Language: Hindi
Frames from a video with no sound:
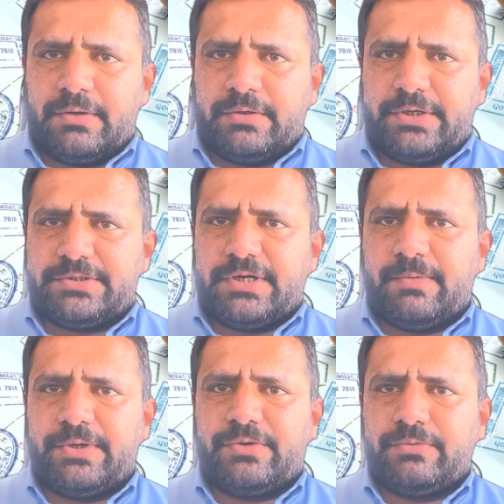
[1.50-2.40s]
जी
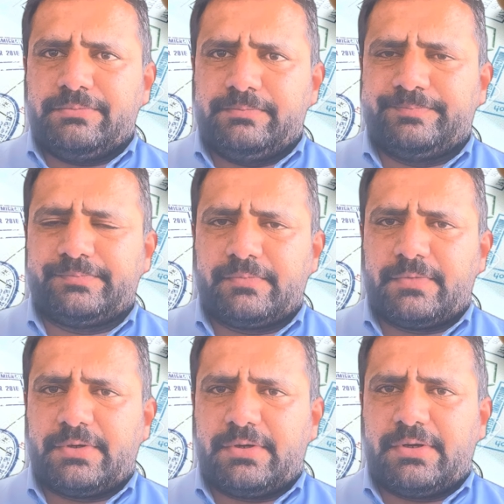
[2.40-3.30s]
असलकुम
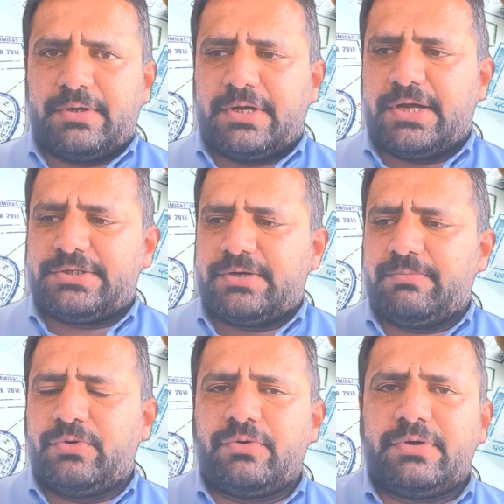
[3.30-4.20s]
आज
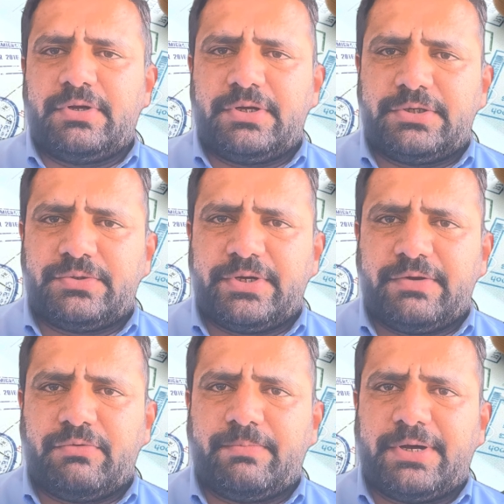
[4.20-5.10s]
हम लोग जो
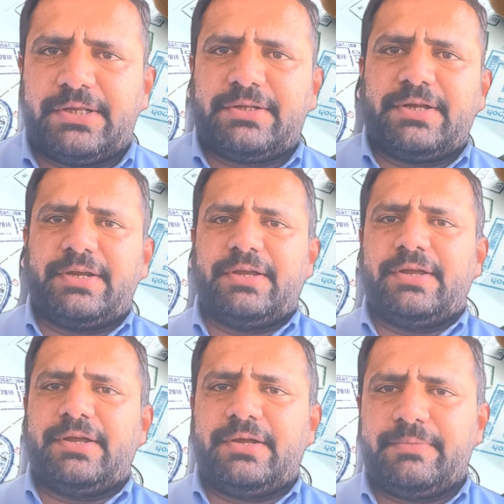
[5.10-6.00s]
है वो बात
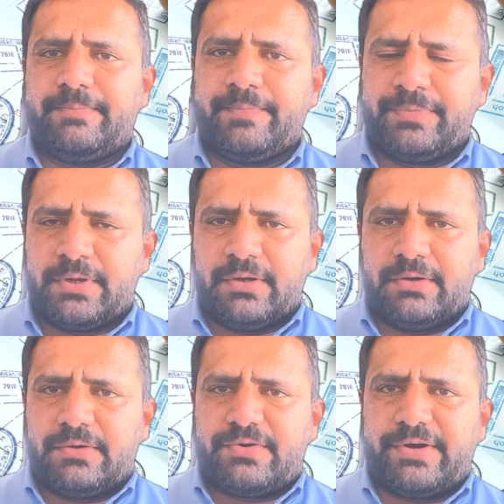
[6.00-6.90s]
करेंगे
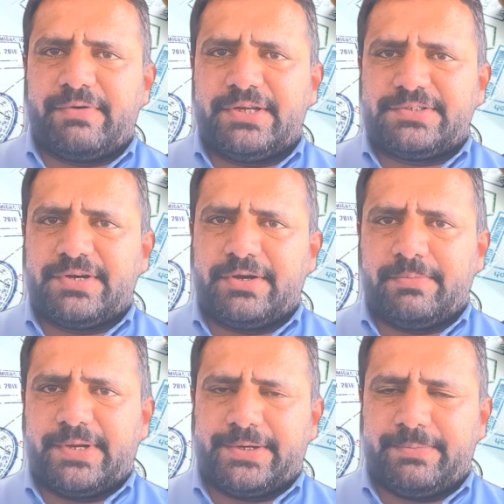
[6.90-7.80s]
ट्रैवल हिस्ट्री के
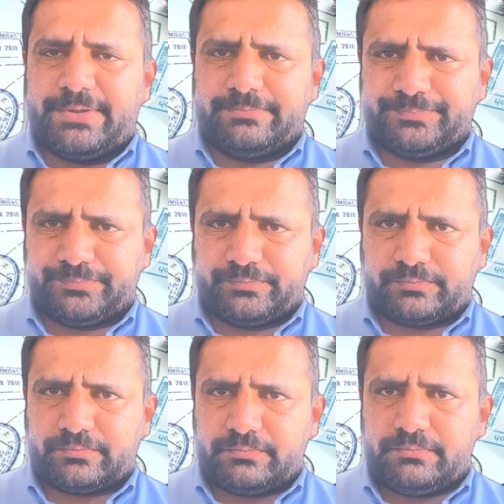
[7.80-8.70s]
बारे में
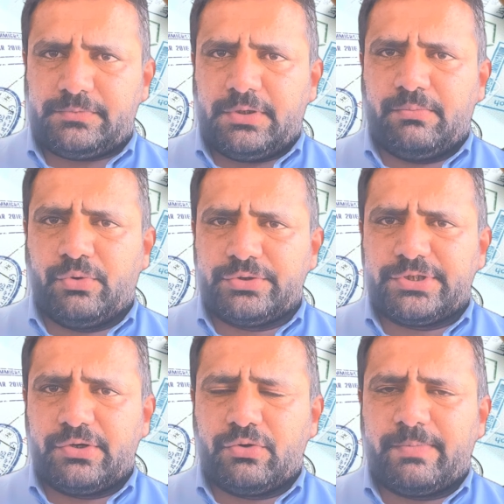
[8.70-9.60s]
बहुत
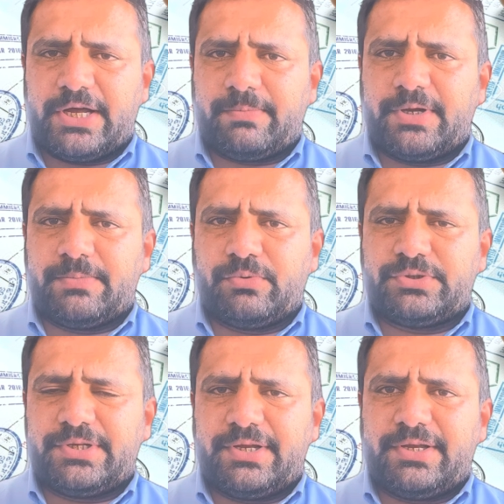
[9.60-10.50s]
से लोग बार बार
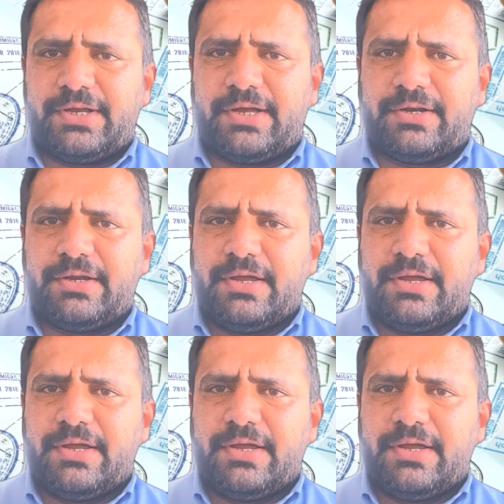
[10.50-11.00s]
पूछते हैं कि यार